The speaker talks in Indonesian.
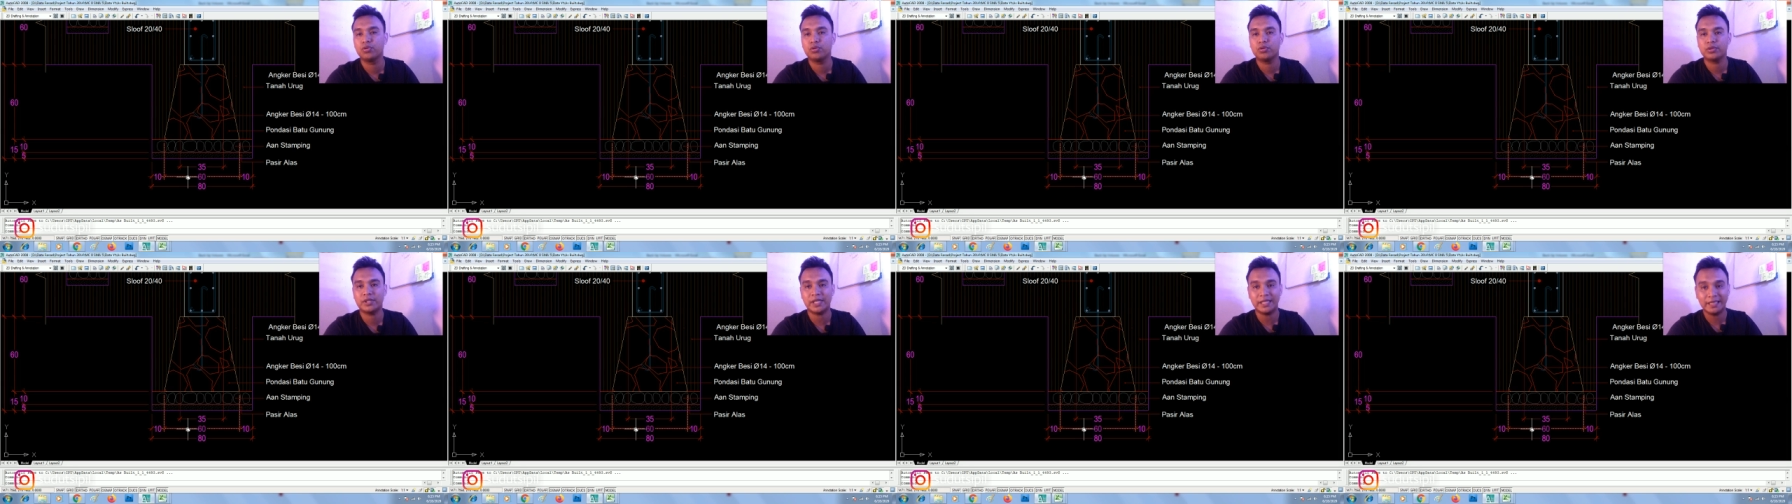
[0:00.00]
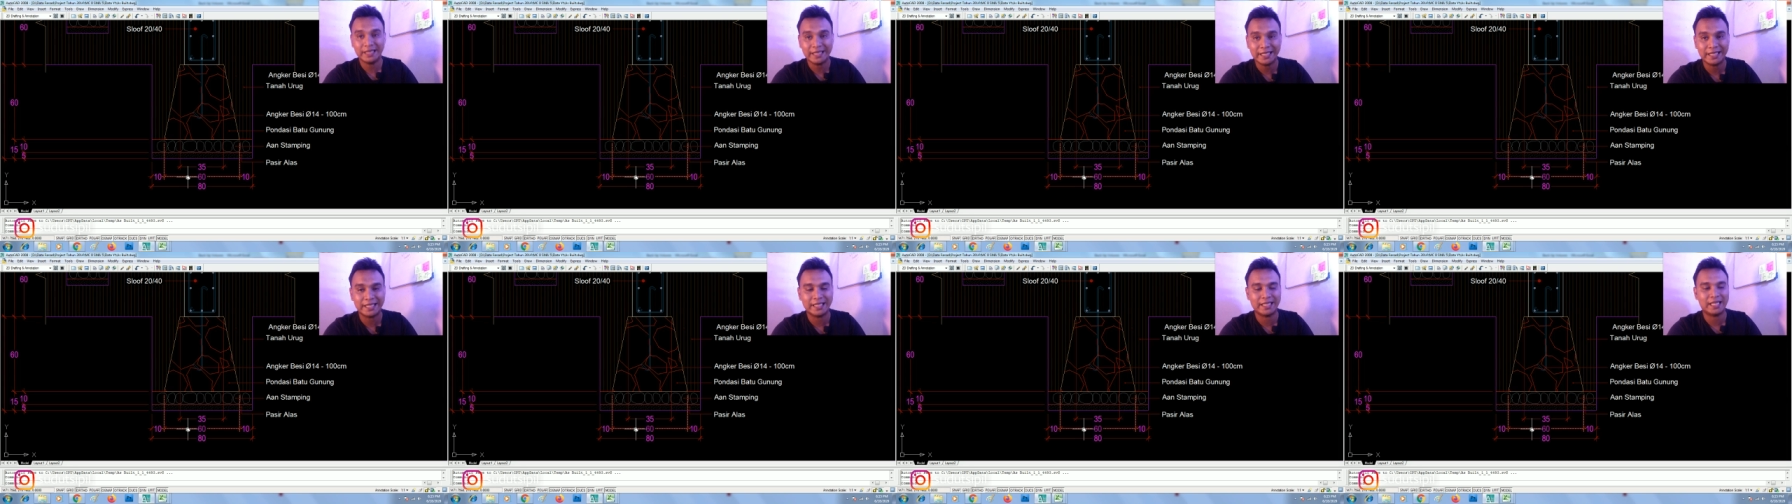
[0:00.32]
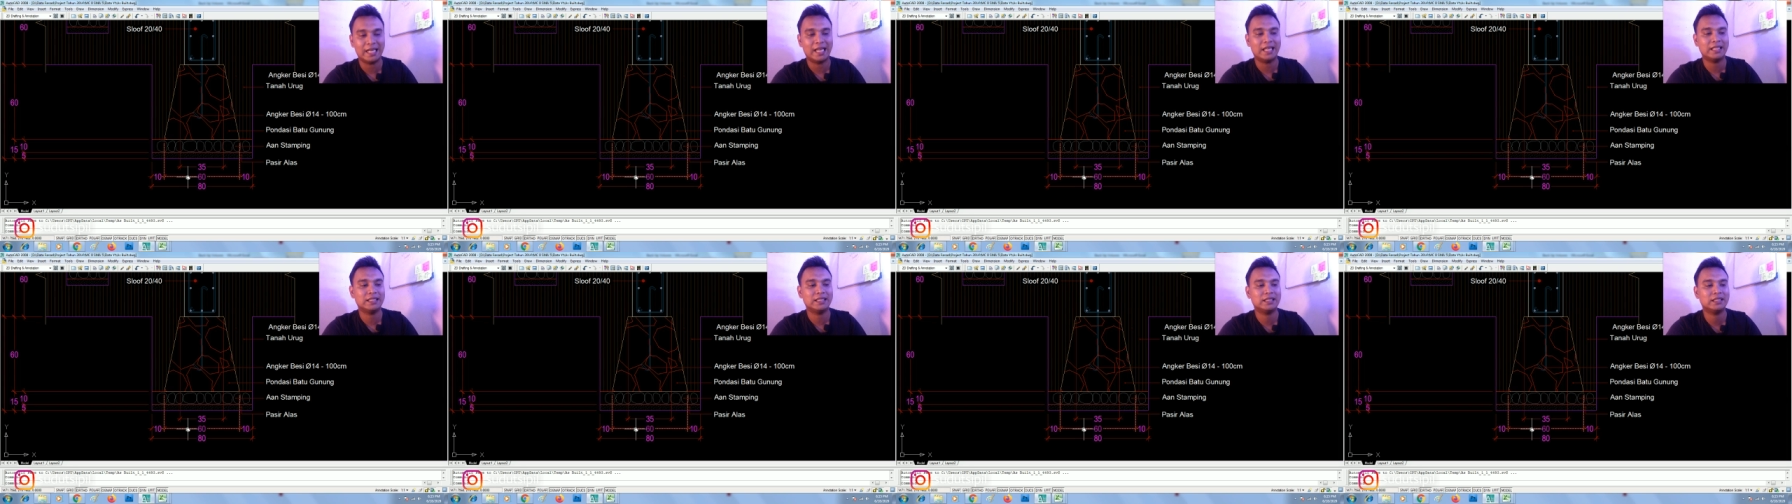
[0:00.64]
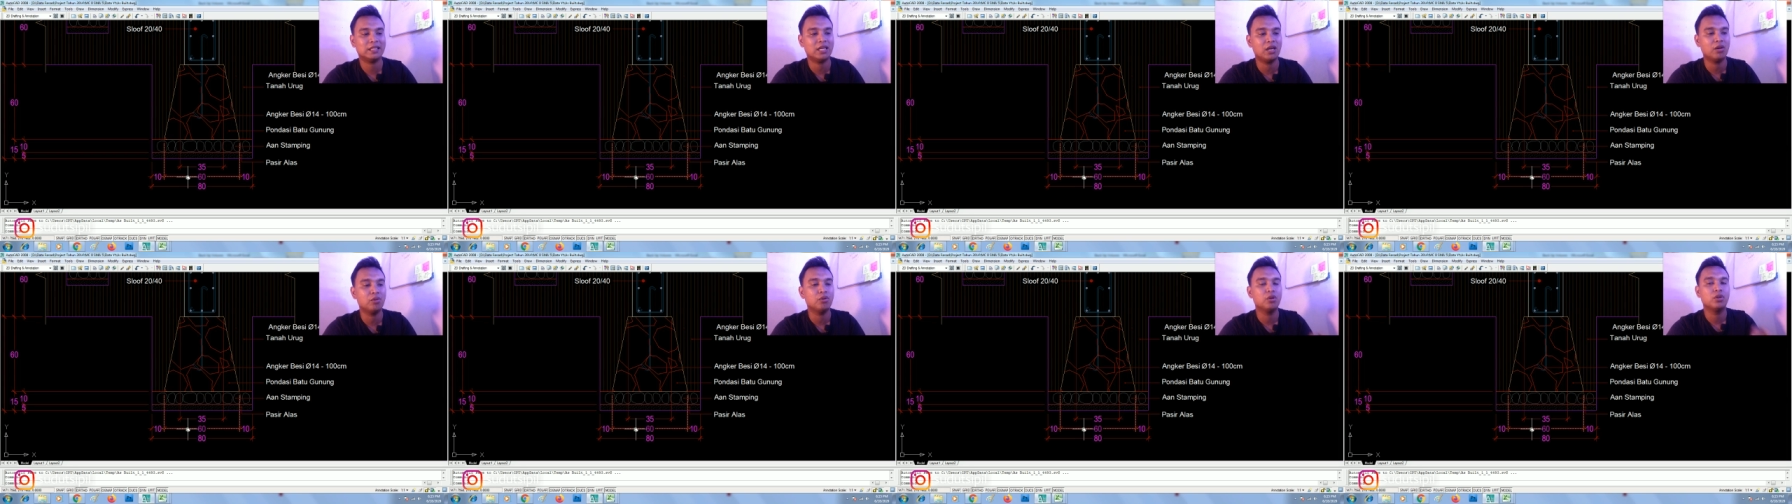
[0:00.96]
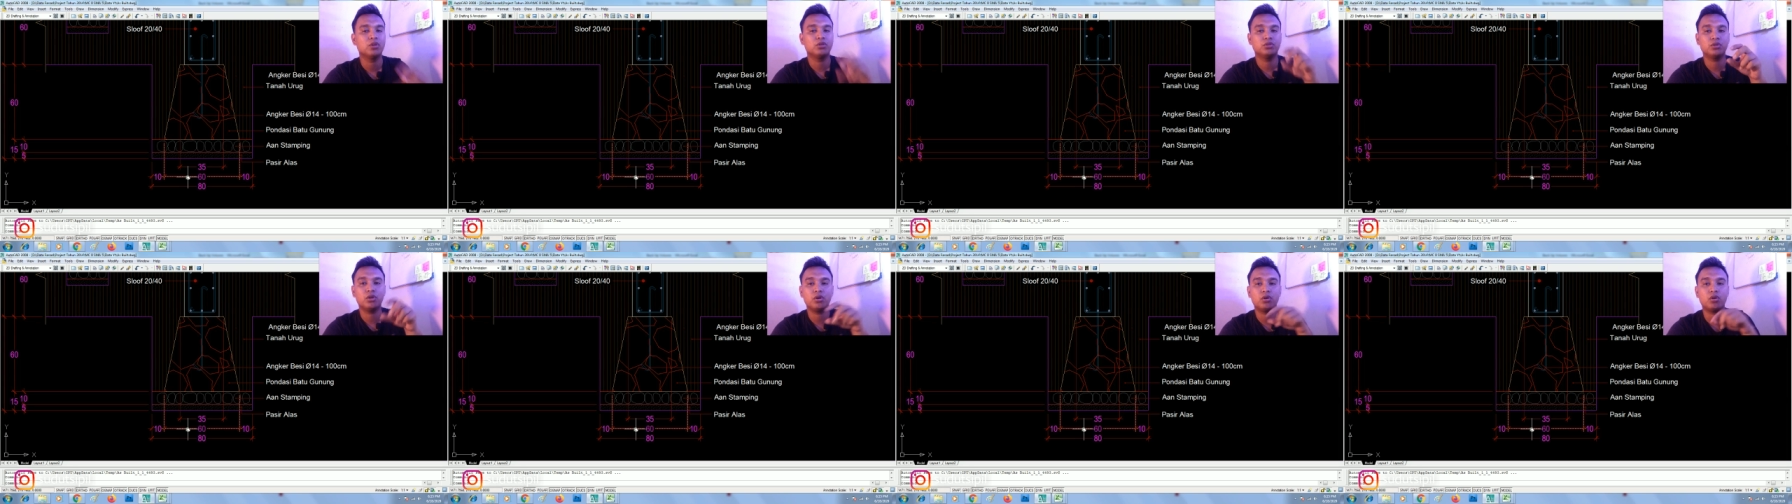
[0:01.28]
cm
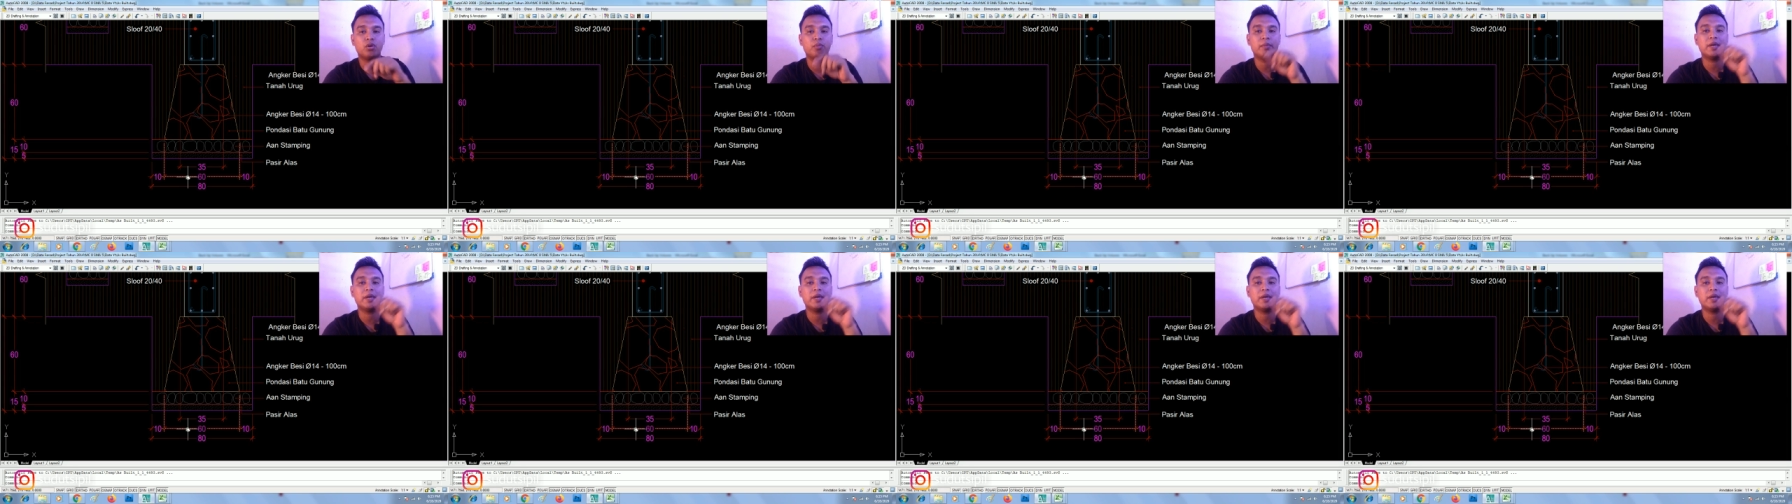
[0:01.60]
atau 0,60